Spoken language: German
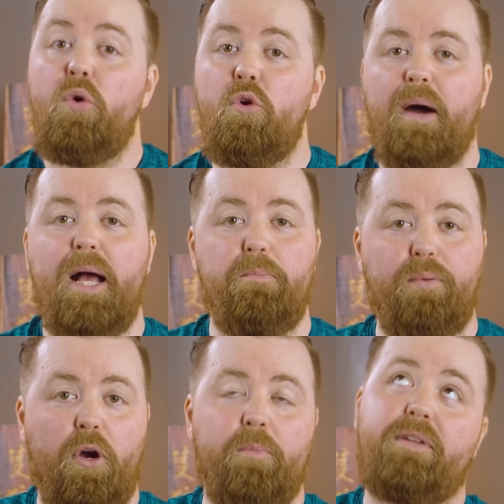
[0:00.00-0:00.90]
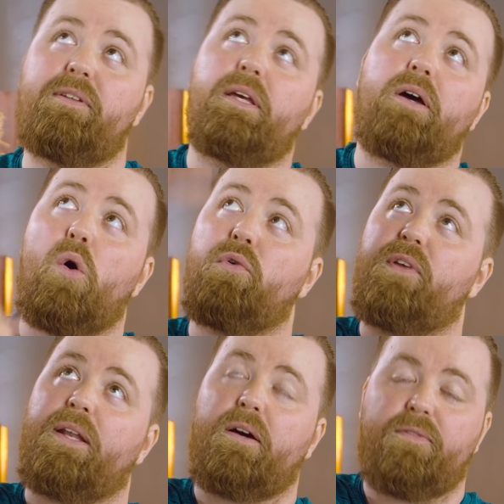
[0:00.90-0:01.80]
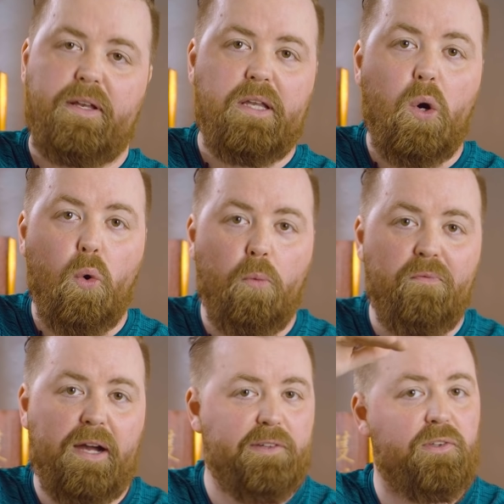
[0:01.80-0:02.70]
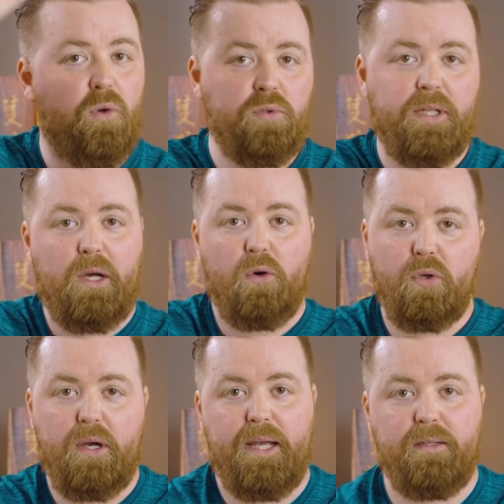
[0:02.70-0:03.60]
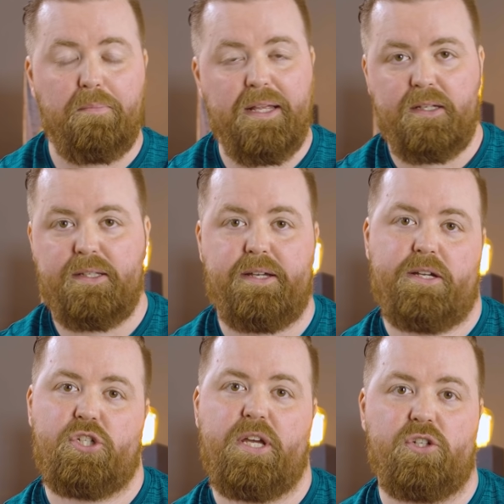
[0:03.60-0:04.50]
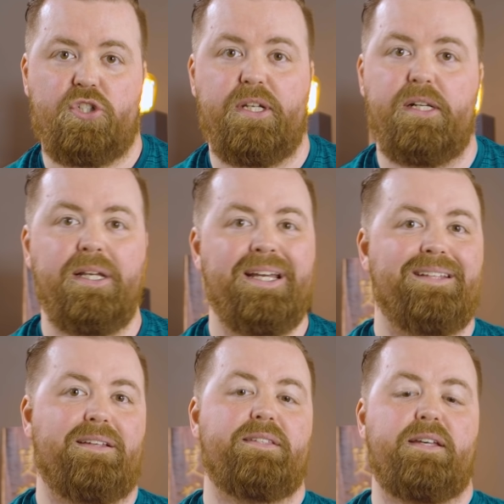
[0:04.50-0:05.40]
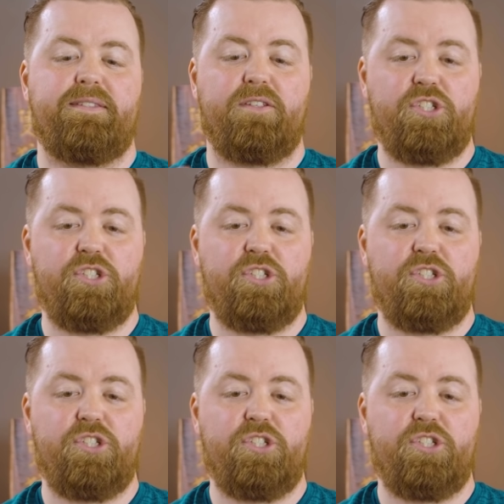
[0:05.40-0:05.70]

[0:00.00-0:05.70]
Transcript: überall Bäume, die auch sehr nach, weit nach oben wachsen und dann auch noch ein Blätterdach herstellen. Das heißt, das